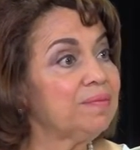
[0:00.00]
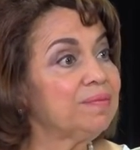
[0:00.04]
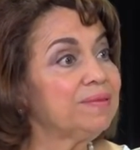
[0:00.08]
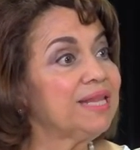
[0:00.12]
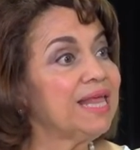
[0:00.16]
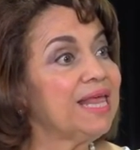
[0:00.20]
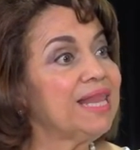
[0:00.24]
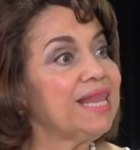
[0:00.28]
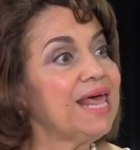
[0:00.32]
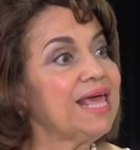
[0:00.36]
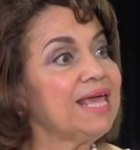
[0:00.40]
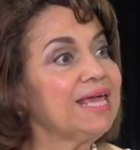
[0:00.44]

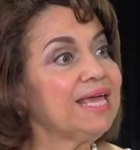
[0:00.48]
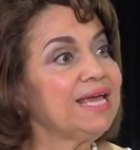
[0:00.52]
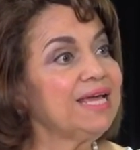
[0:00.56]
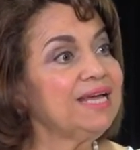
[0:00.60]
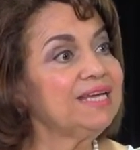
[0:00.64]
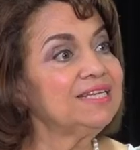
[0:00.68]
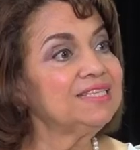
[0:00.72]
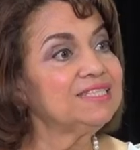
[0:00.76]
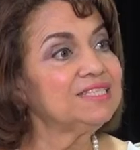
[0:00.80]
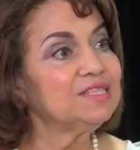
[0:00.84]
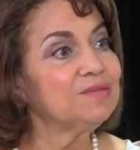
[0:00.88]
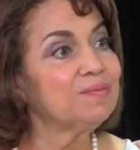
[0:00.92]
ابتدى
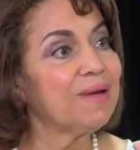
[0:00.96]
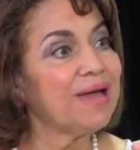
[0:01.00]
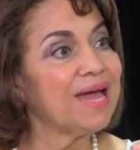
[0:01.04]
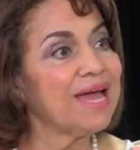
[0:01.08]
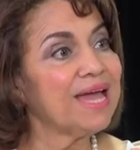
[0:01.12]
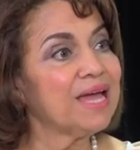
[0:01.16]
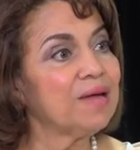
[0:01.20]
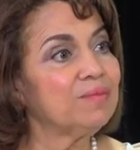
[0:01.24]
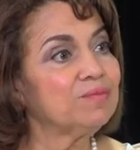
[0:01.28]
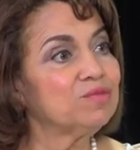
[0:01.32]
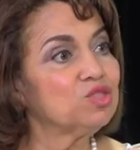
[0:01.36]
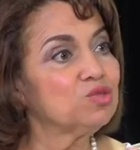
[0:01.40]
يحس
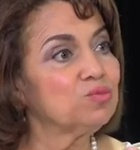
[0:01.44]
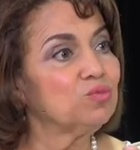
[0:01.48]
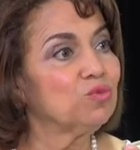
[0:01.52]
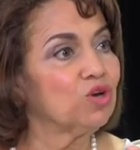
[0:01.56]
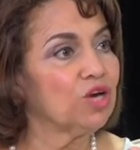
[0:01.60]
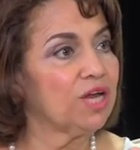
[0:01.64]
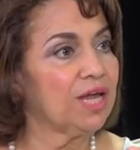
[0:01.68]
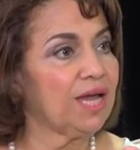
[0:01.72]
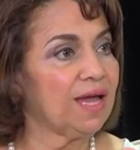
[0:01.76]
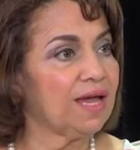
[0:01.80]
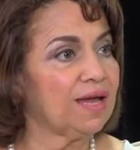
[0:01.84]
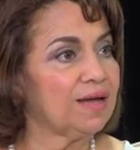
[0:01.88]
بحاجه مش
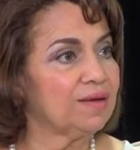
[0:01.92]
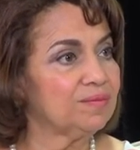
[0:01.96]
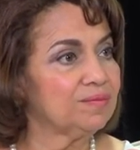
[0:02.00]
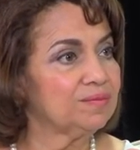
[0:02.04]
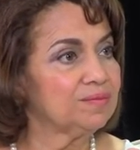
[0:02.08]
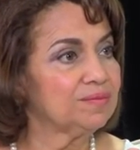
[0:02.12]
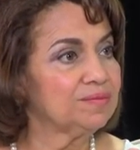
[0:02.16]
مريحه